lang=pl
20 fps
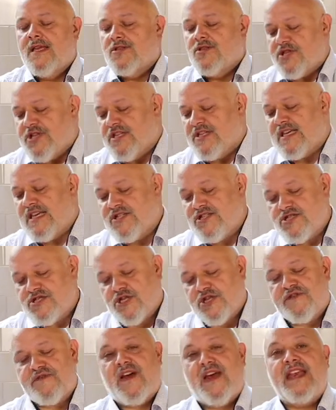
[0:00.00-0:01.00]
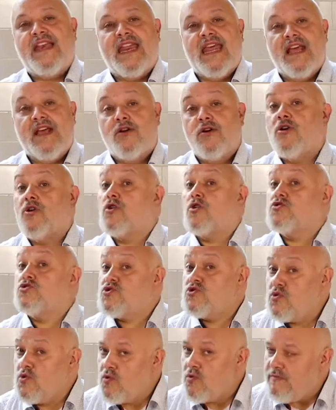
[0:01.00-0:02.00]
czytać coś fajnego,
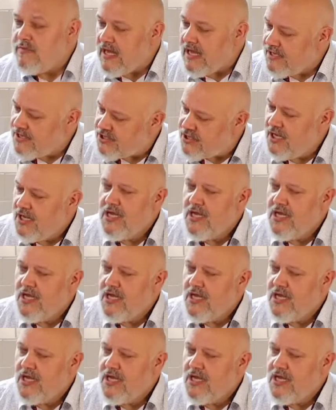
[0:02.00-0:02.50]
rozumieć